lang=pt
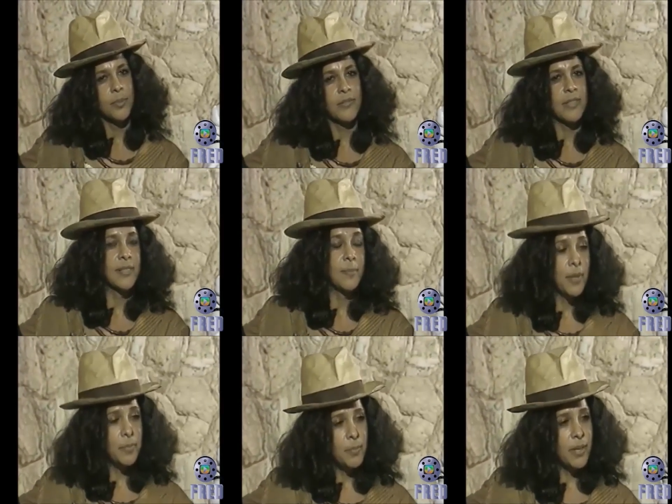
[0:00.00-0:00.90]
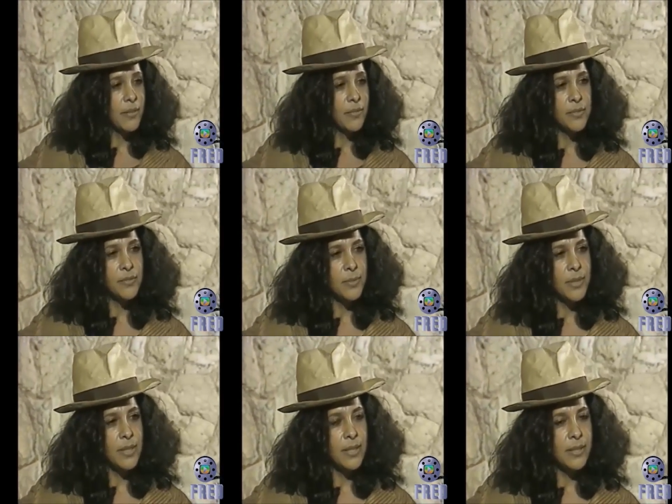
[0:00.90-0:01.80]
porque fazer pela primeira vez foi
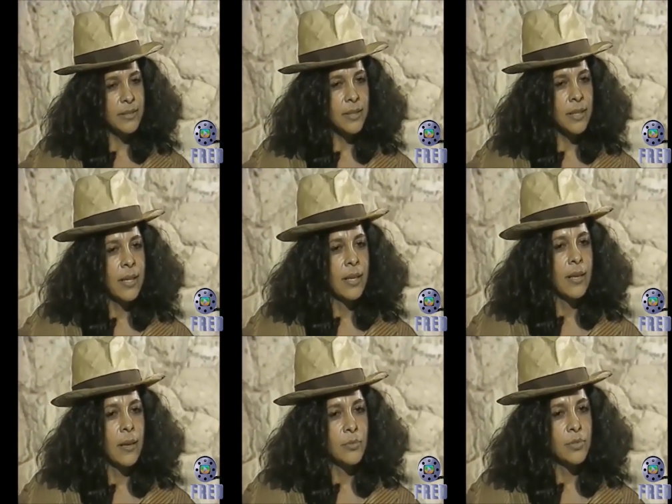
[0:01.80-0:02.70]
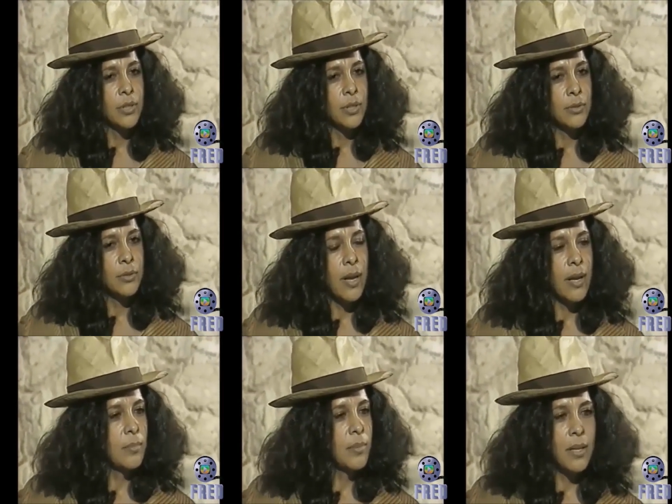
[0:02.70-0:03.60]
uma delícia. Que a música do
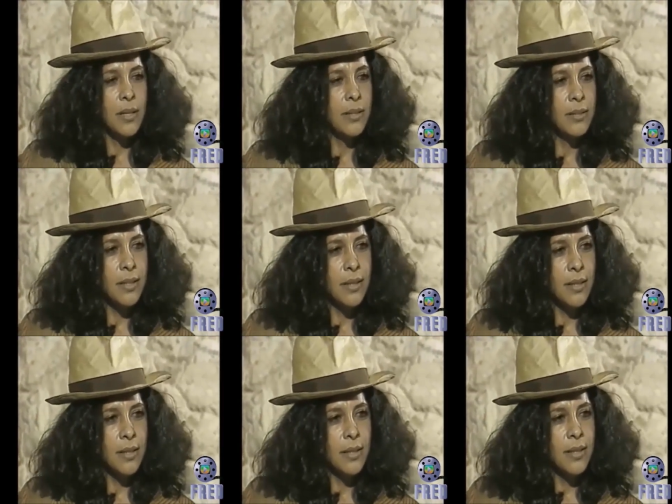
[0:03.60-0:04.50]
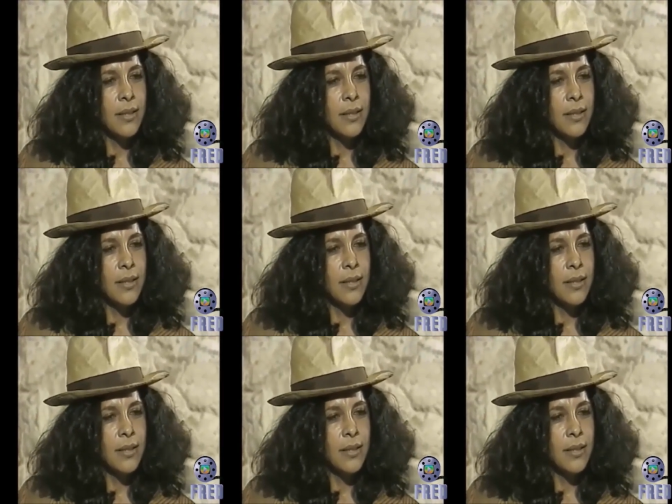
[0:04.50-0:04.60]
Caíme é linda, né?